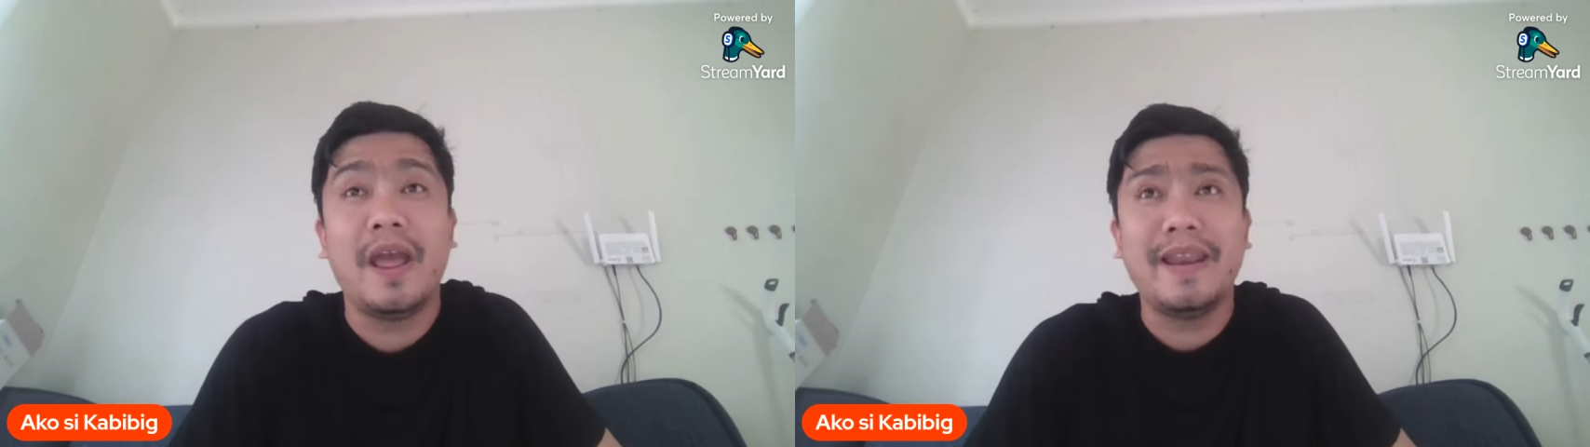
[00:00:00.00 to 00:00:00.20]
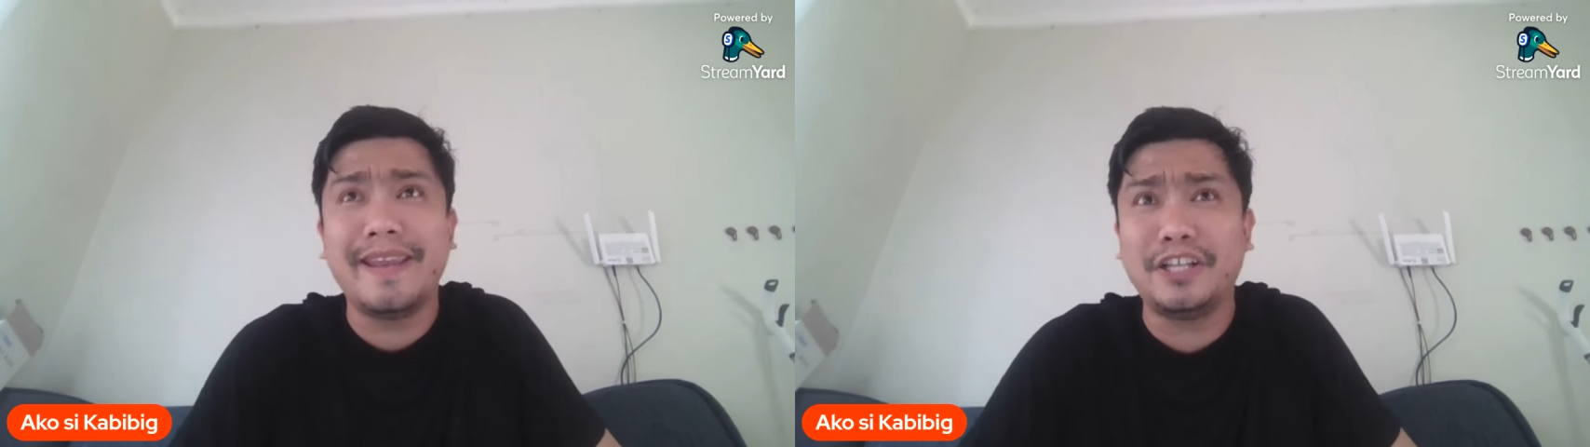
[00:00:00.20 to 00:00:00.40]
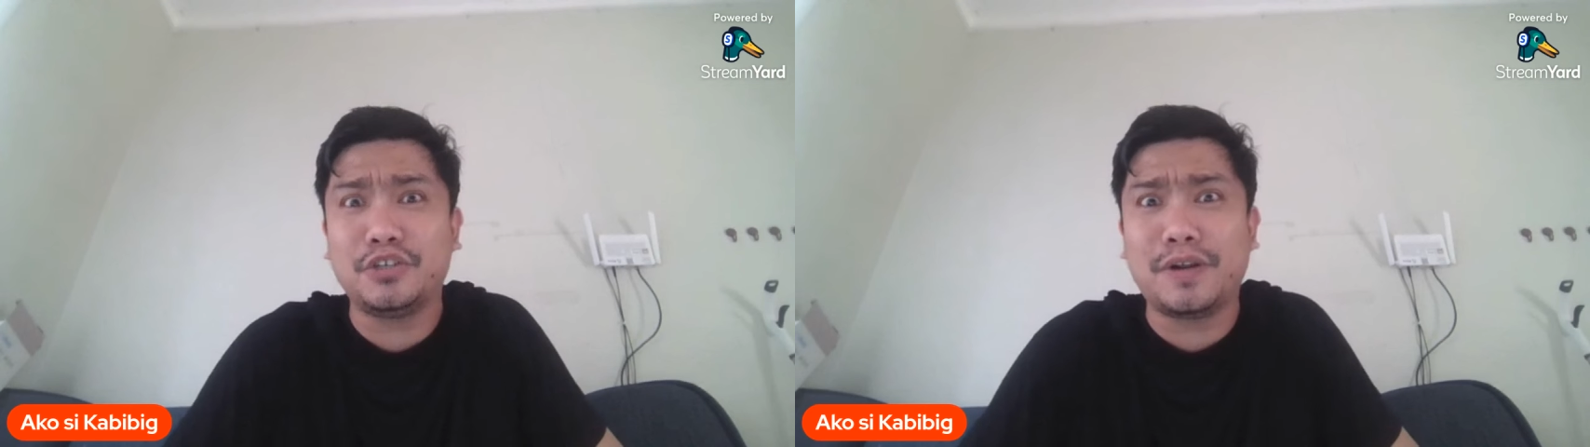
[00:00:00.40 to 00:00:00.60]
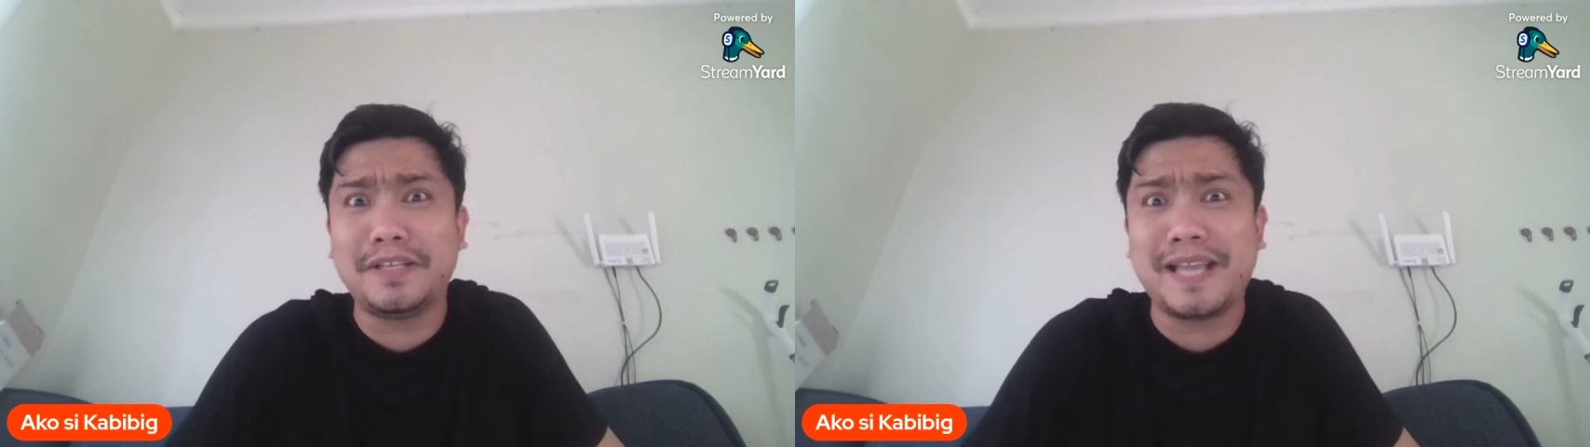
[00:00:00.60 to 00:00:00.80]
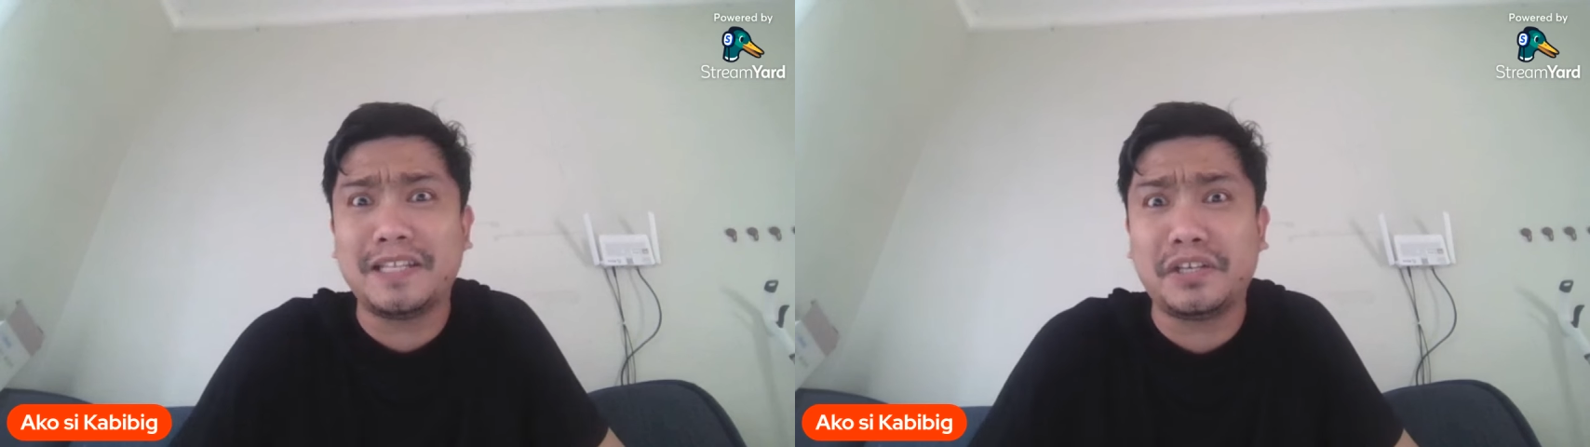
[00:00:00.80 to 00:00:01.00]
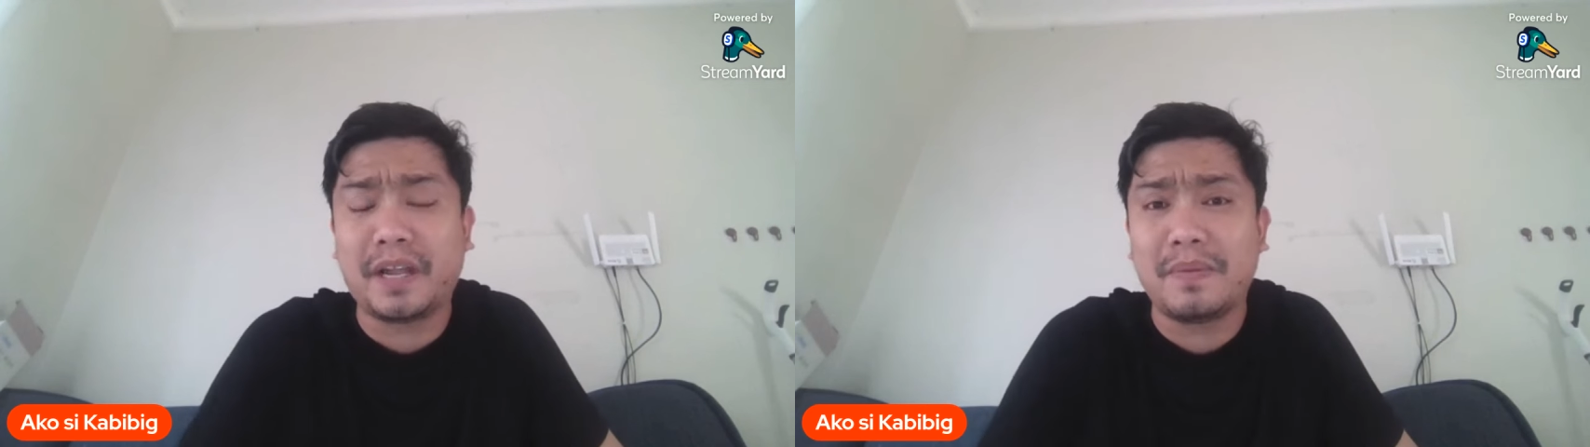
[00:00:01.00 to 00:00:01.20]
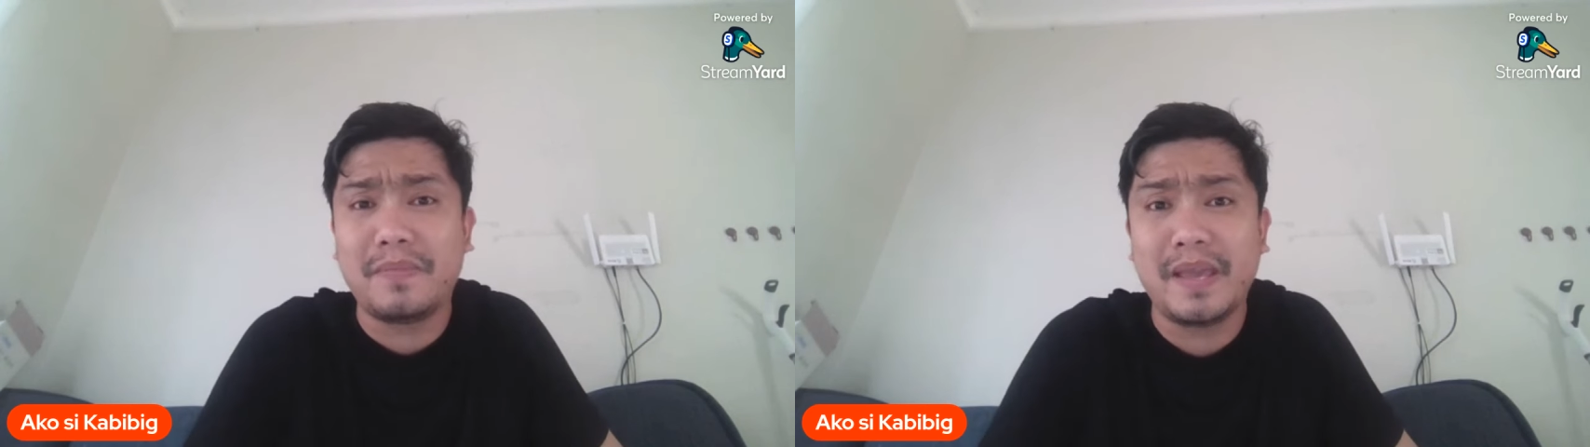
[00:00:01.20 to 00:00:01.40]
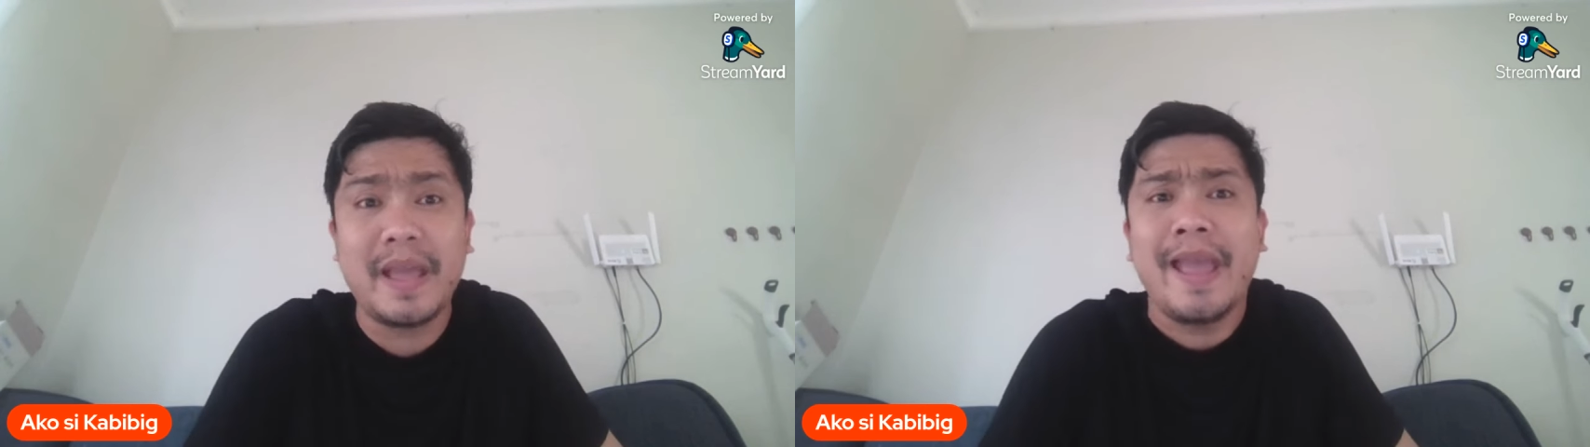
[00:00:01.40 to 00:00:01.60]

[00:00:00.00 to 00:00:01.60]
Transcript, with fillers: Natural disaster, kabibig?